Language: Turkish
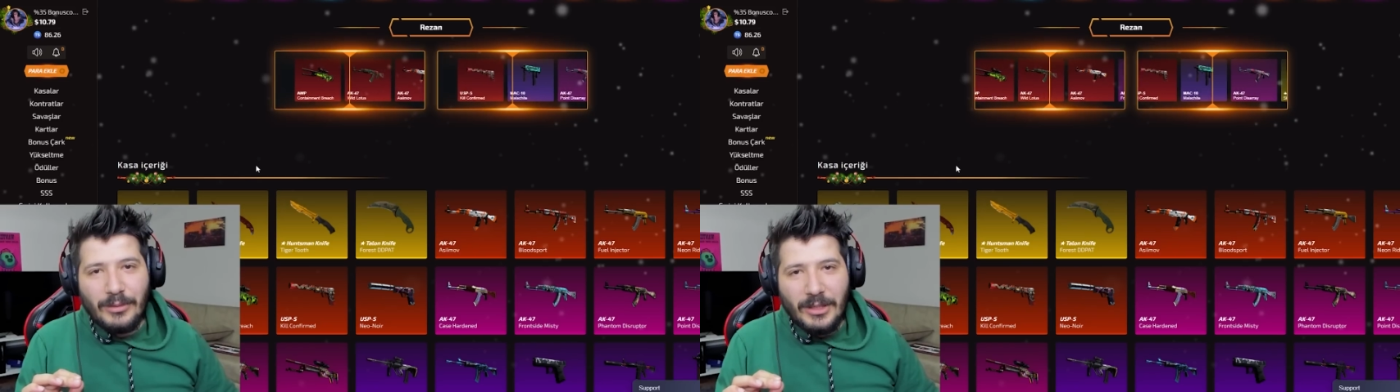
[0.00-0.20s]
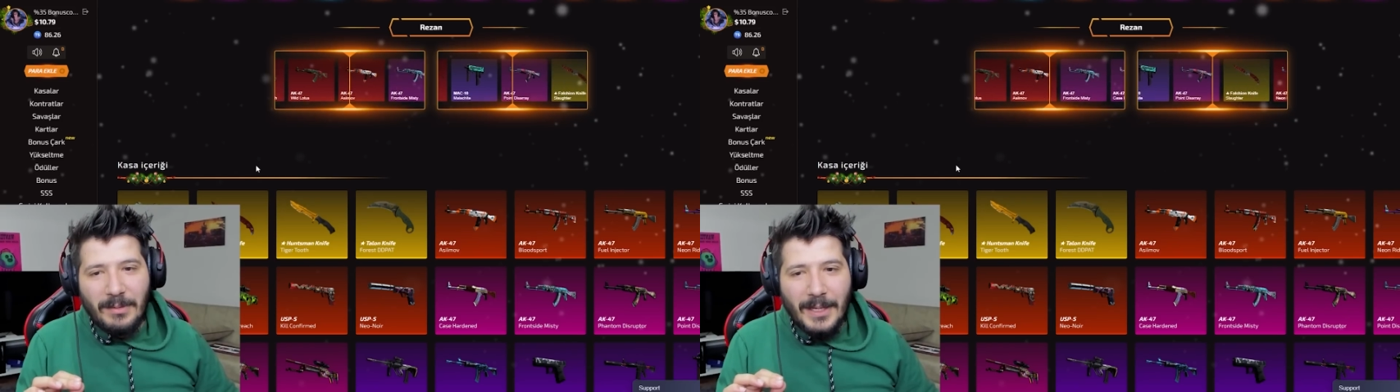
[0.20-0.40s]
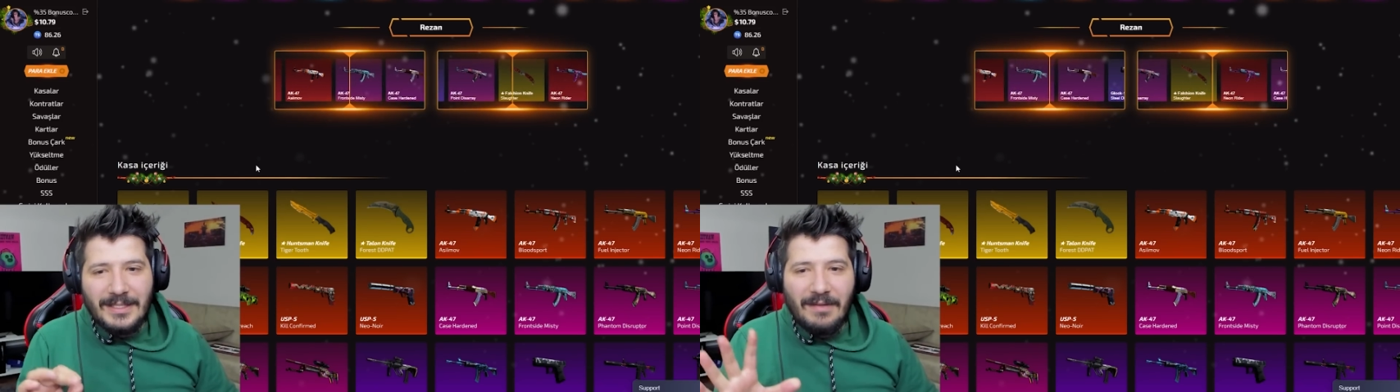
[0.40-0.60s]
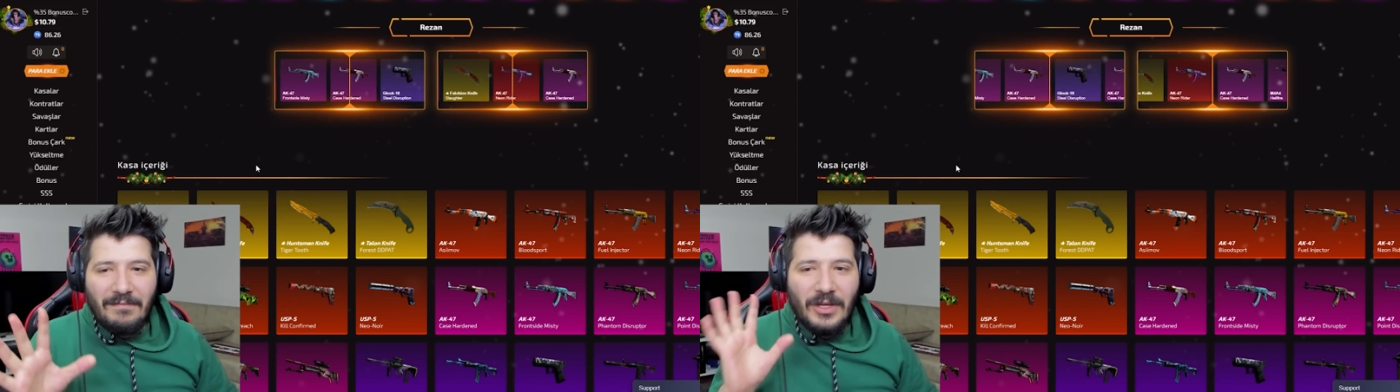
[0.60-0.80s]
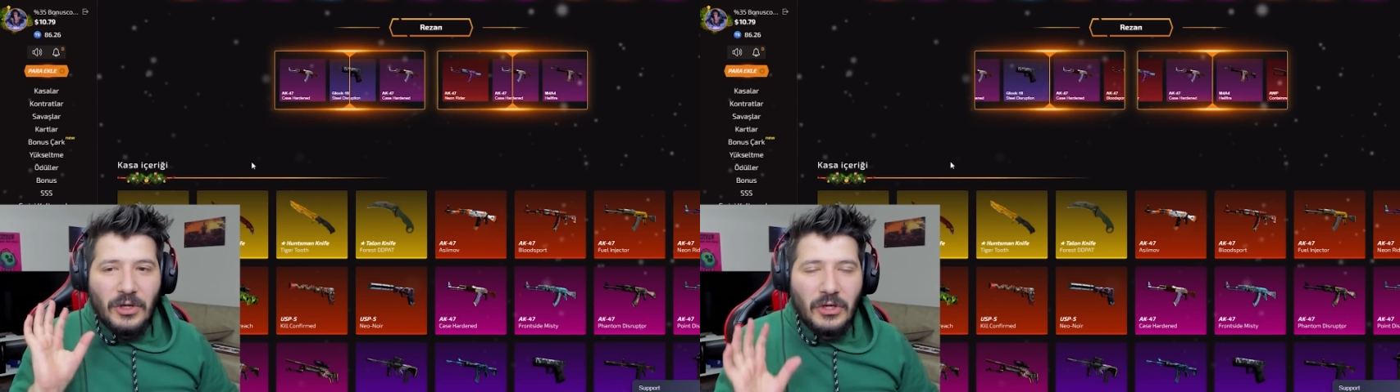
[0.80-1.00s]
amca
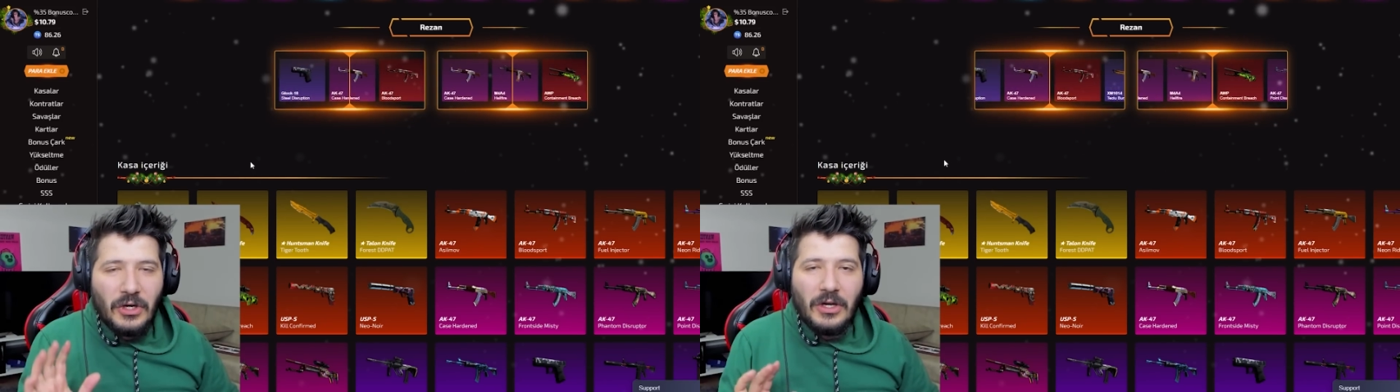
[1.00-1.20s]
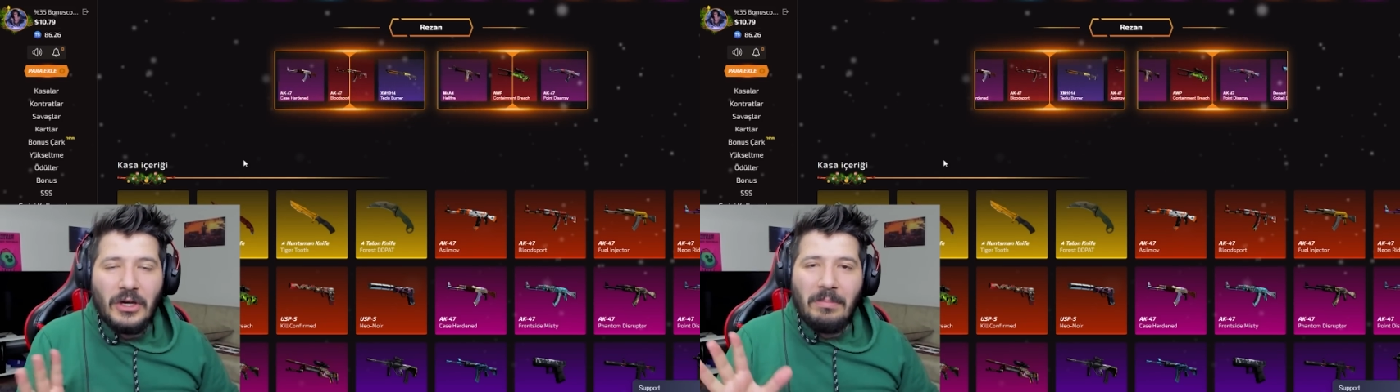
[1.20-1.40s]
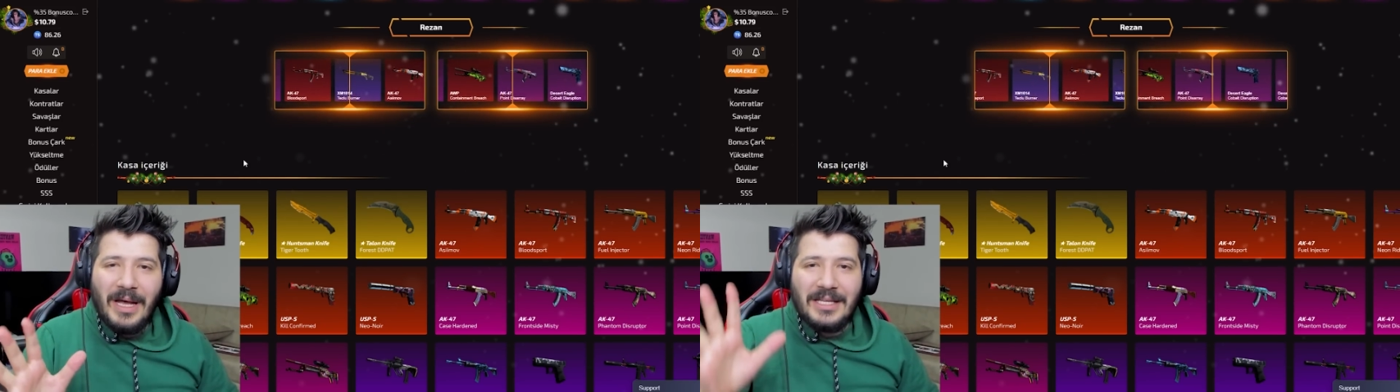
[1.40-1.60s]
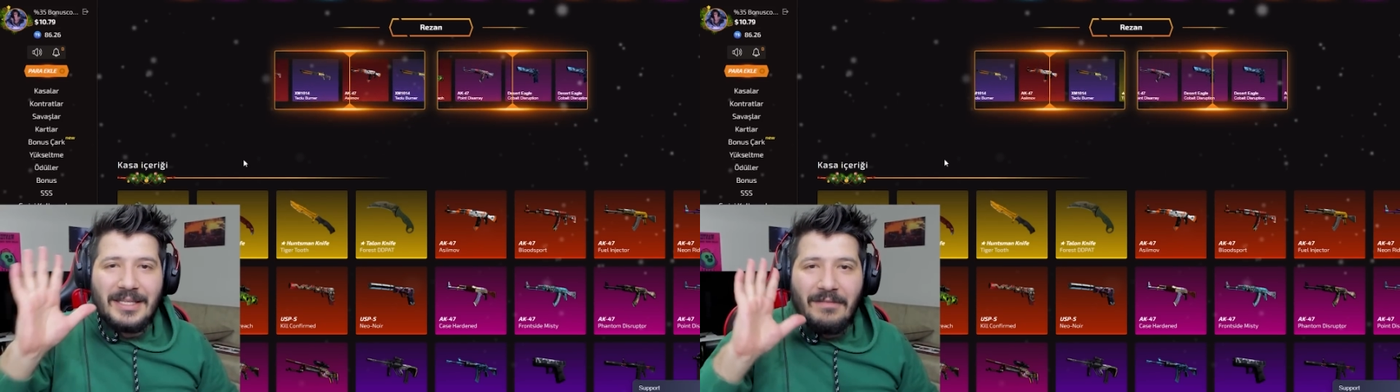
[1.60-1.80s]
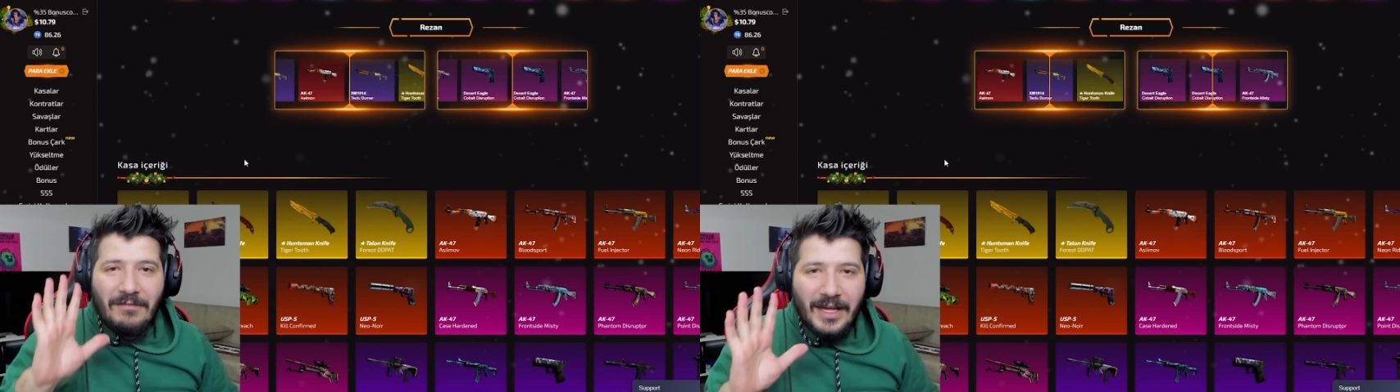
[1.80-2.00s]
bazen veriyor bazen